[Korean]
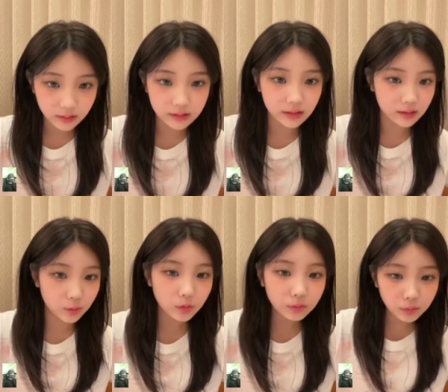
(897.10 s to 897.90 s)
이제는
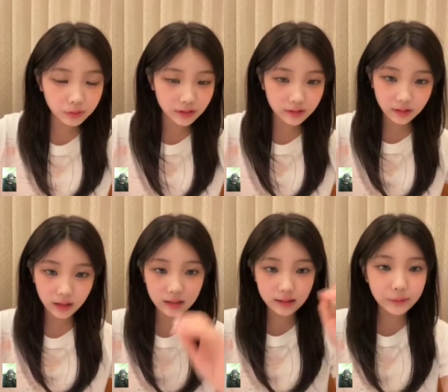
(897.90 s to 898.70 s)

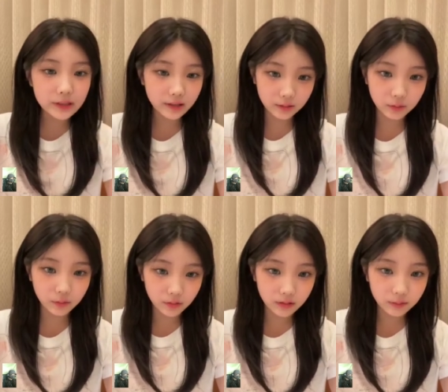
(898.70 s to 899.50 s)
소금보다는 쌈장이
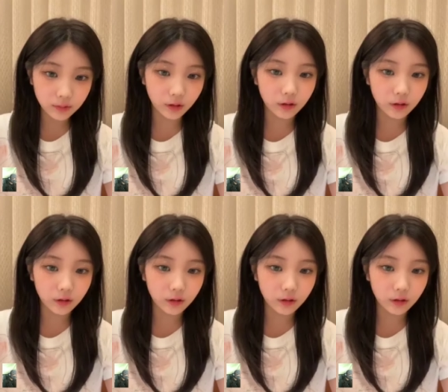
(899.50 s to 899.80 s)
조금